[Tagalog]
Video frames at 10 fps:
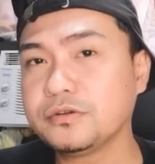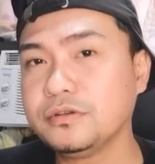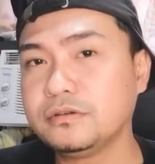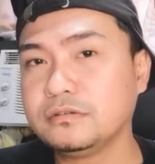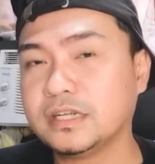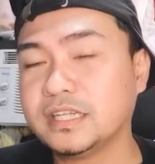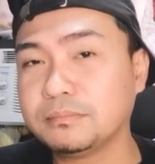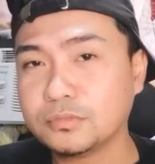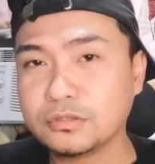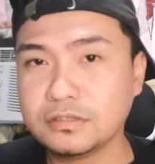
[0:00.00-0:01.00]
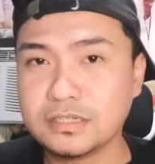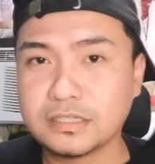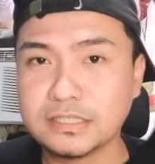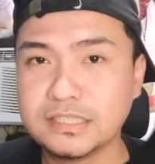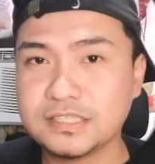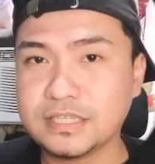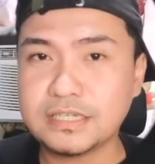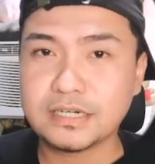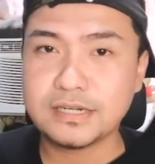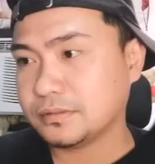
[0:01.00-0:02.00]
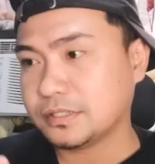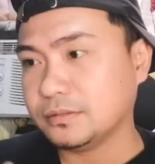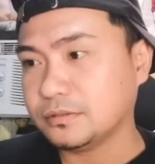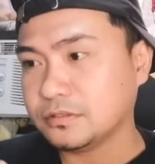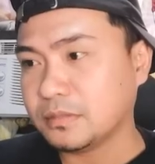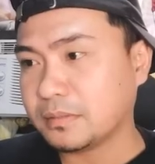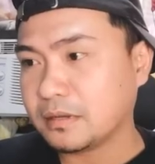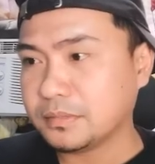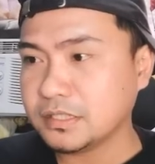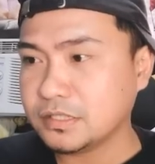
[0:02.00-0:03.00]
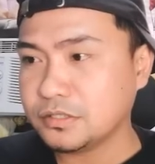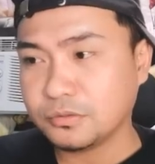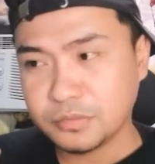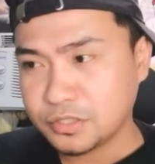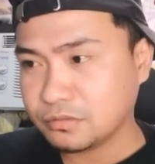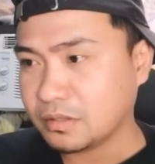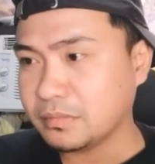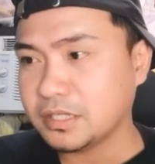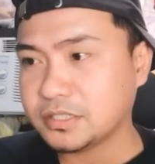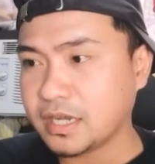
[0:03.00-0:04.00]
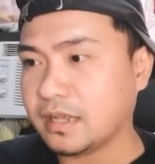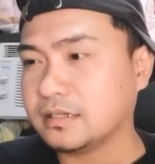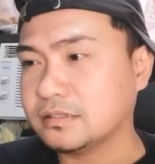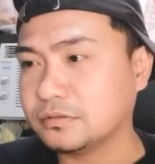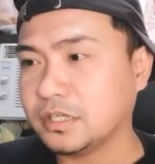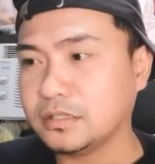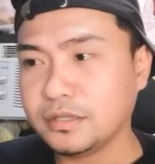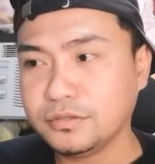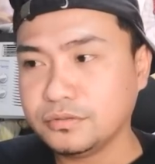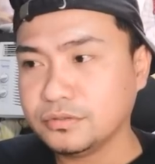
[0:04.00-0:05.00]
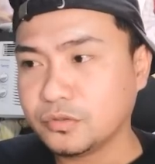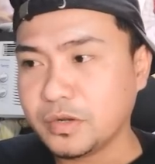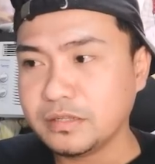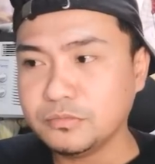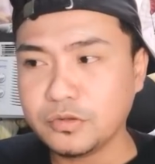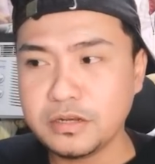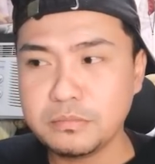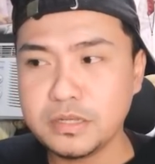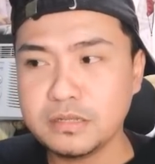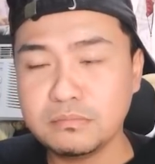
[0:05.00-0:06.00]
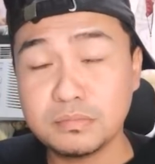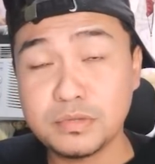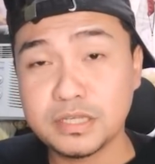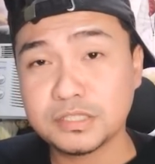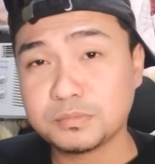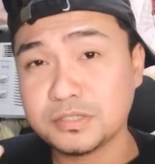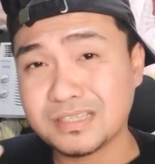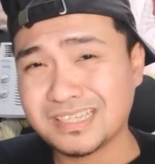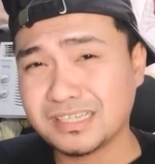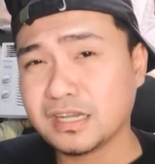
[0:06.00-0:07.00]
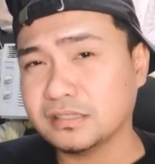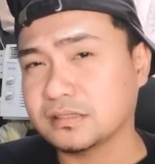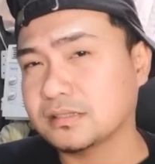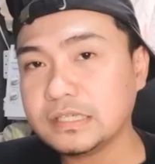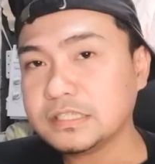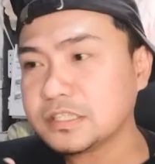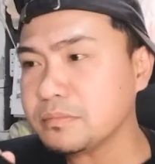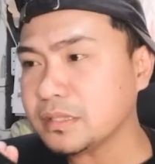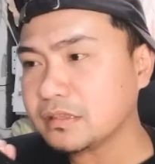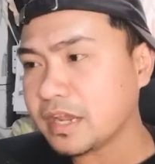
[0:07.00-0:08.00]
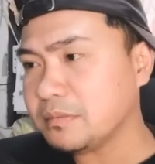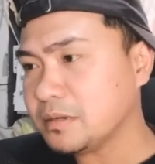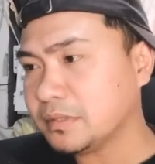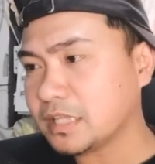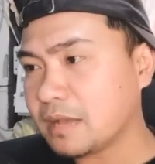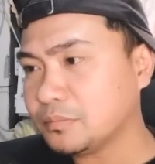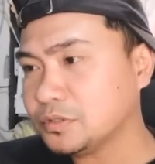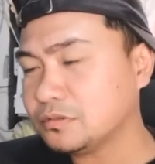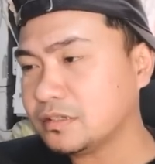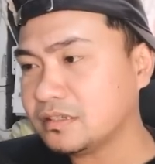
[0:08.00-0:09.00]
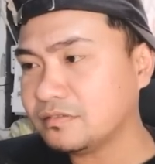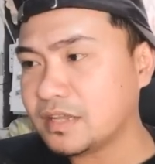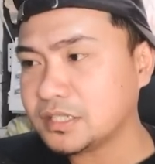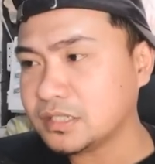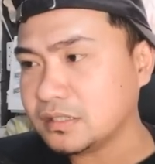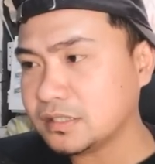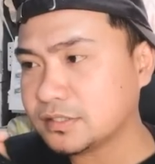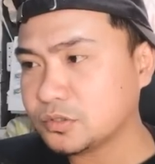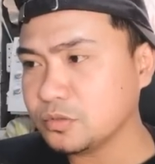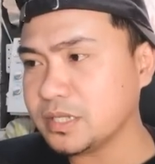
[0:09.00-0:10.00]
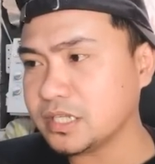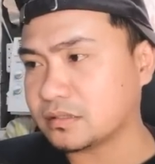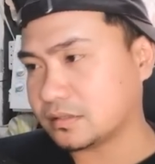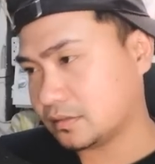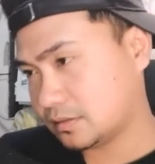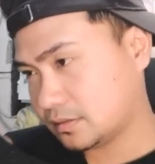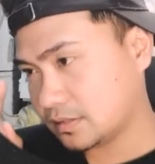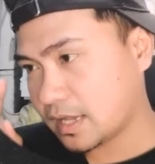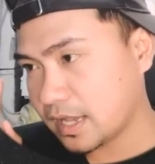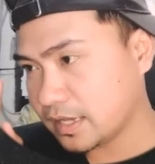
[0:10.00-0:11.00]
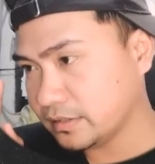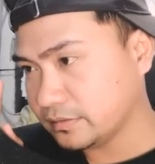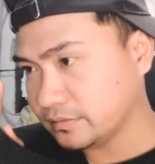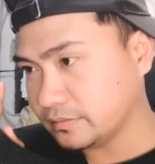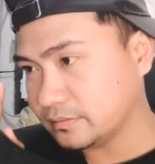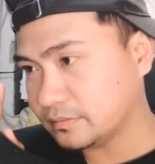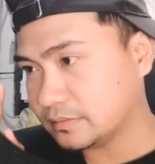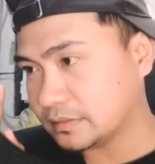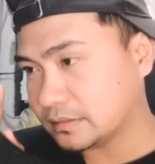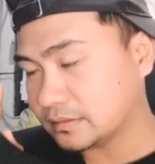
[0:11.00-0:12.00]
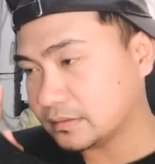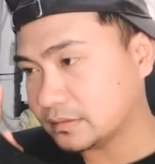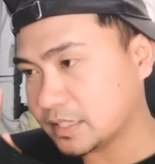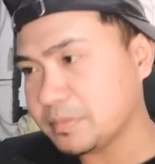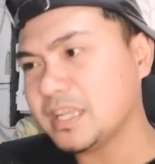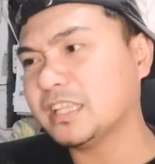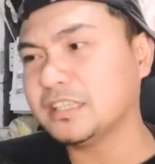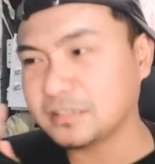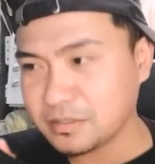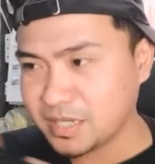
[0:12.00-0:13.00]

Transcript: yung adapter ng aking SD card. So, siguro mapapansin yung medyo mabilis siya. So kita nyo, 12 to 11 Mbps per seconds. Estimate time na matapos yung ating flashing is 2 minutes and Sabihin natin 3